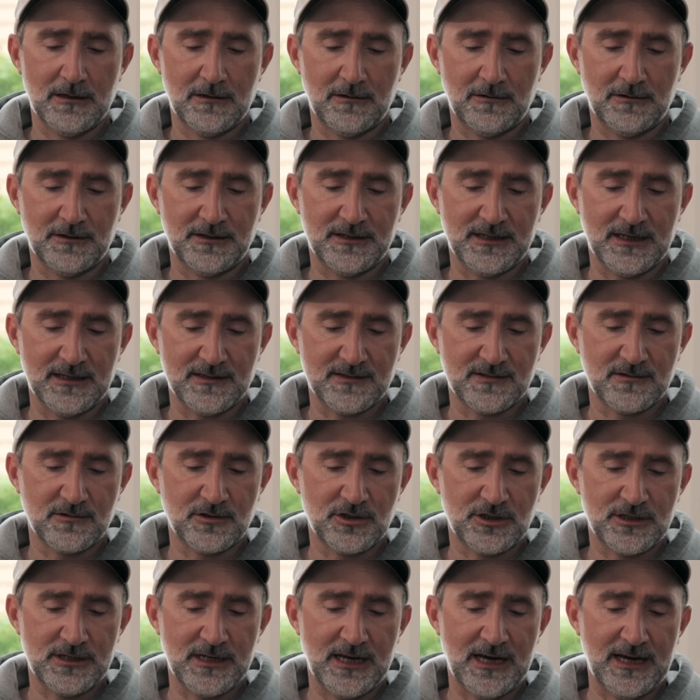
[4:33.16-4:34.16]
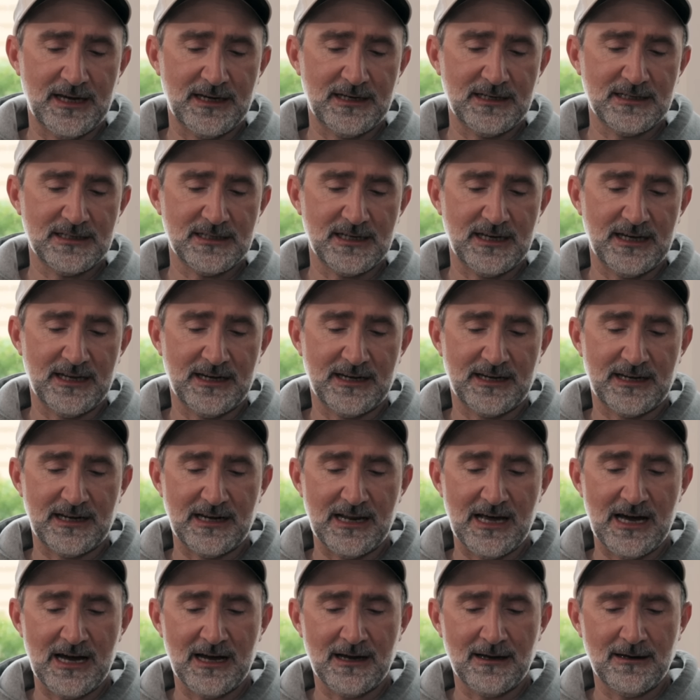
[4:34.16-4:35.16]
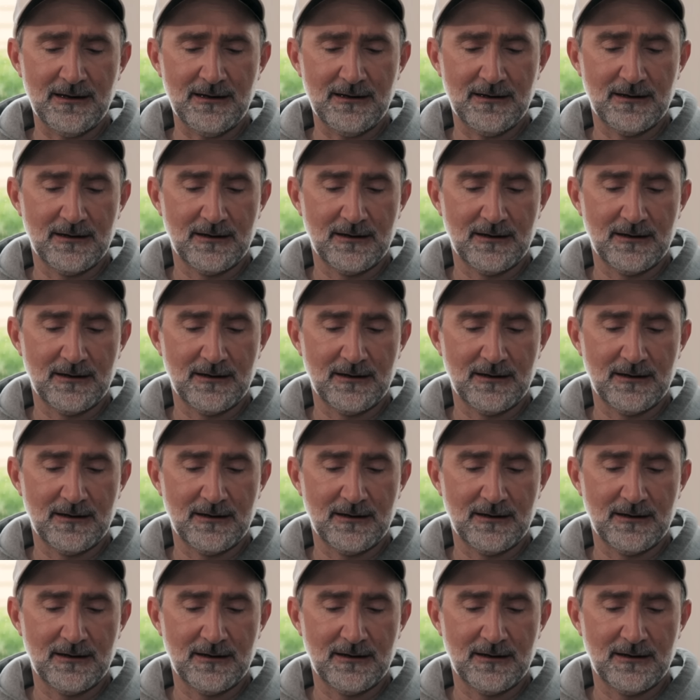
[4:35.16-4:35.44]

Und dazu schneide ich entlang